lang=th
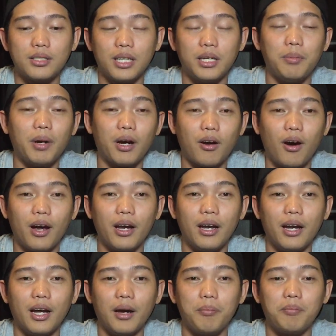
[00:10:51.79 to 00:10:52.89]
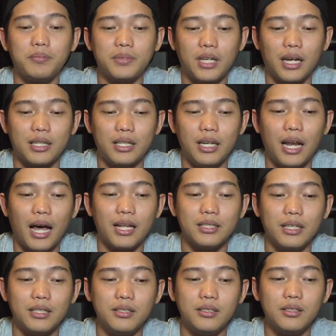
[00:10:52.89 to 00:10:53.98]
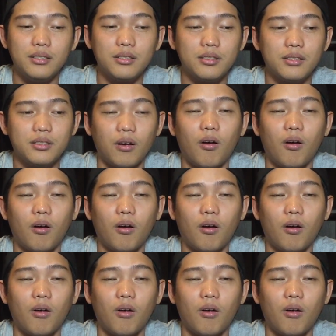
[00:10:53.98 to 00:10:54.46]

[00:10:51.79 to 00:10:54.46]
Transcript: ก็จัดที่พารากอนนะครับจัดที่ลานชั้น